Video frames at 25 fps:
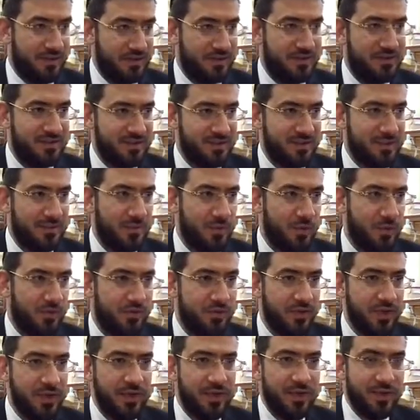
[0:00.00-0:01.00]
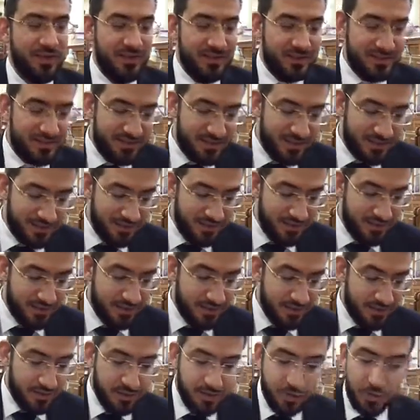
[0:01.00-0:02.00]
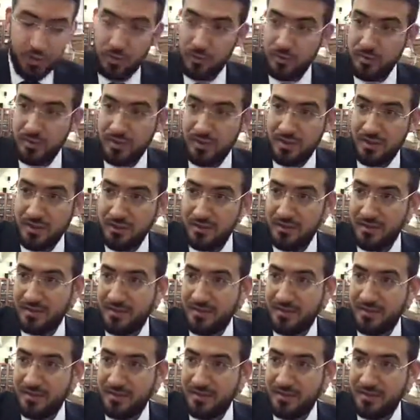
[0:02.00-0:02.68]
этих домов сделали крышу на,